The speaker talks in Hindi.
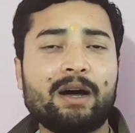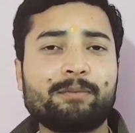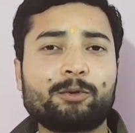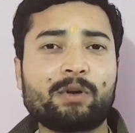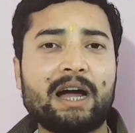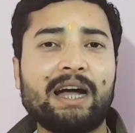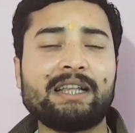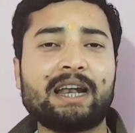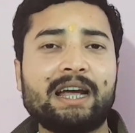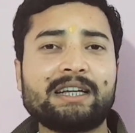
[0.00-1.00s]
अब तो कहा
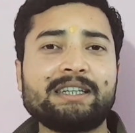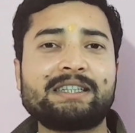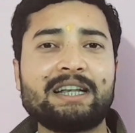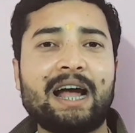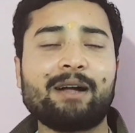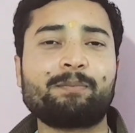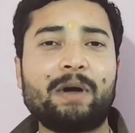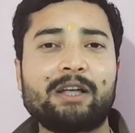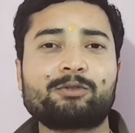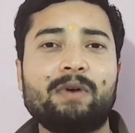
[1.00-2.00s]
जा रहा है कि चिराग
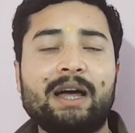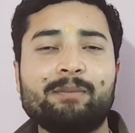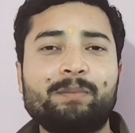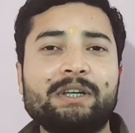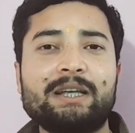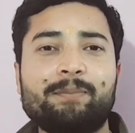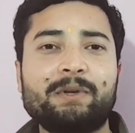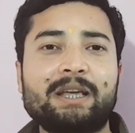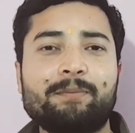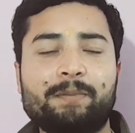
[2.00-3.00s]
पासवान
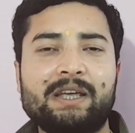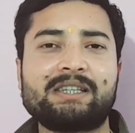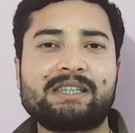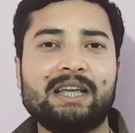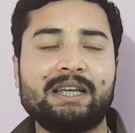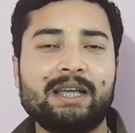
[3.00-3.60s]
बीजेपी के फेस से ही